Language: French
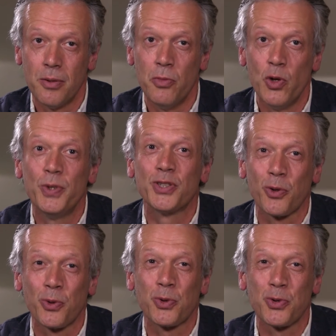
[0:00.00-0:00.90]

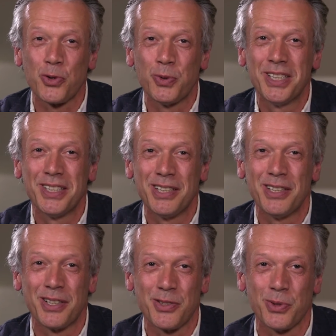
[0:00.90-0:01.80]
1800 comptes aujourd'hui
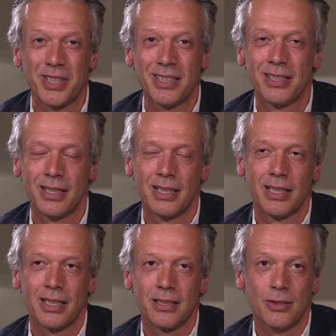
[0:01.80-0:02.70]
dans la journée.
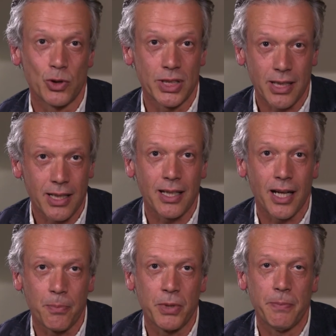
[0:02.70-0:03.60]
Donc c'est très très
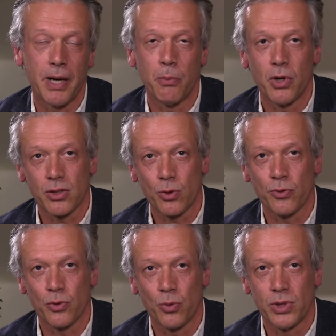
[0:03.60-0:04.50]
rapide par rapport à ce que
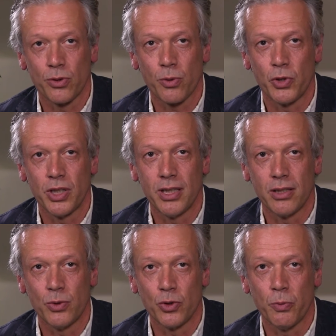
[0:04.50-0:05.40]
font tous les autres modèles et
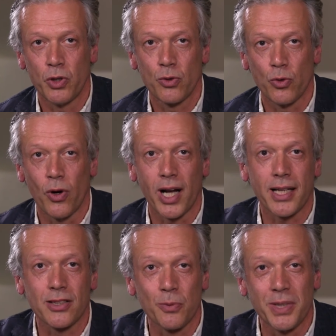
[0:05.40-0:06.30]
tous les autres banques. On aura
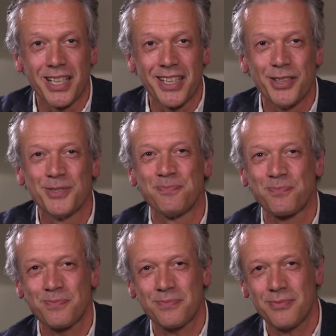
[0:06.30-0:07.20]
400 000 clients
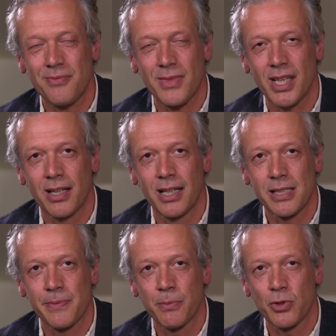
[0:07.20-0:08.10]
la semaine